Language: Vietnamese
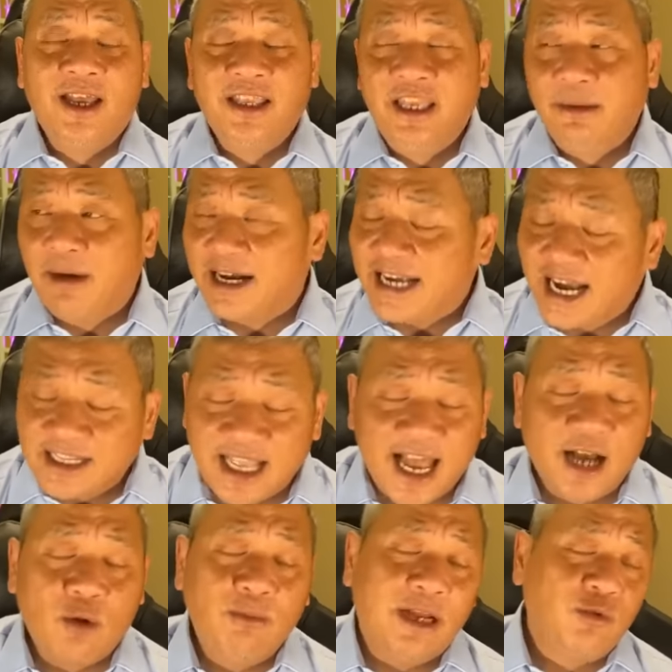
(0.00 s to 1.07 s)
Nhưng mà
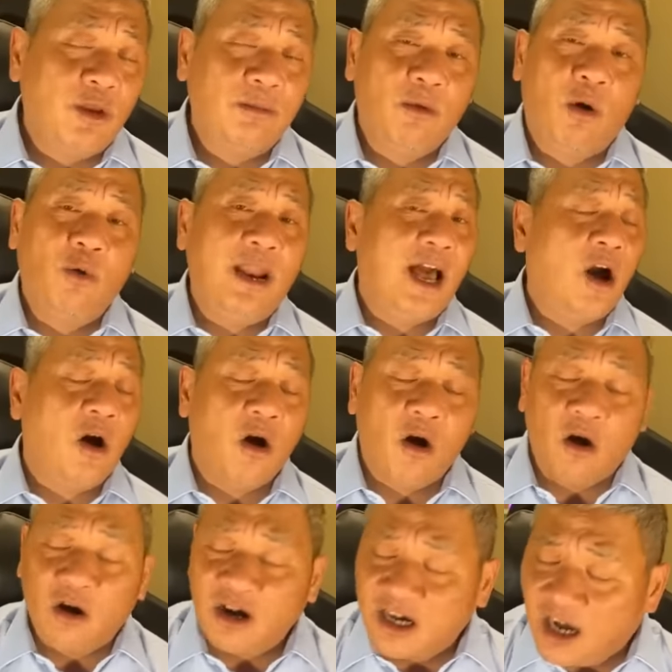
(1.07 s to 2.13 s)
Qatar cũng đã tuyên bố là
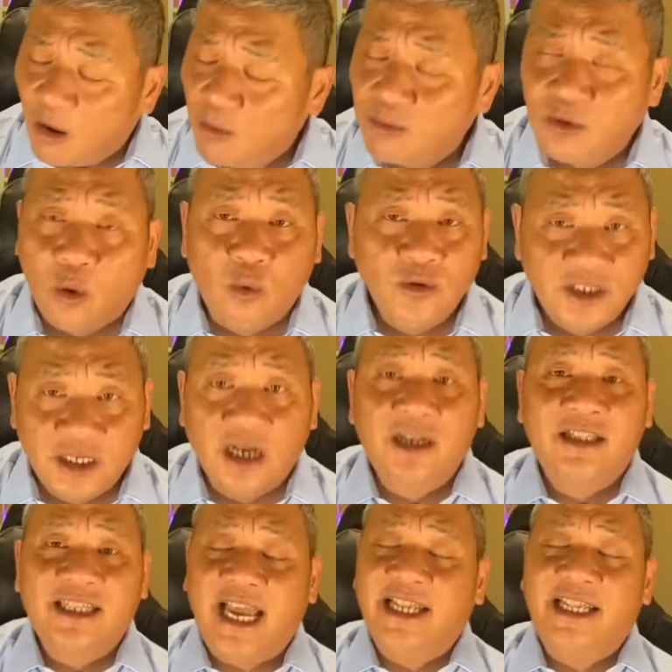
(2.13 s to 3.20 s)
họ không đủ
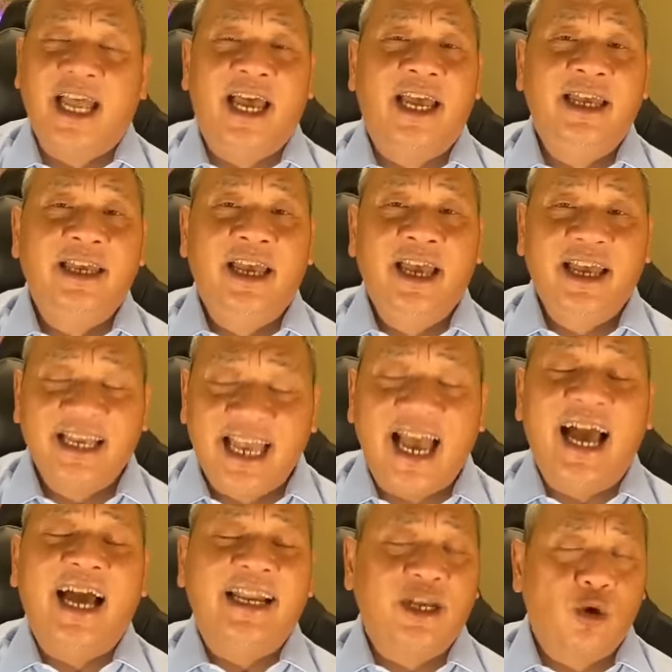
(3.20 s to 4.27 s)
sức thay thế
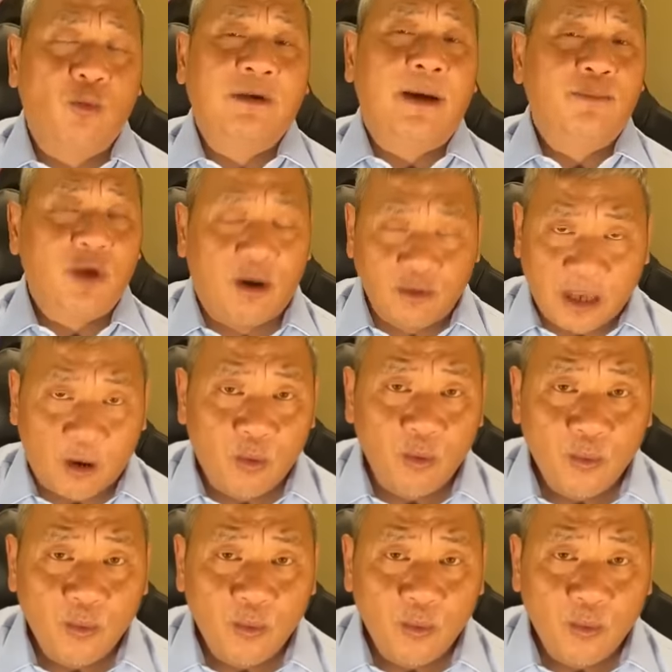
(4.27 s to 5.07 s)
Nga để cung cấp cho Âu Châu.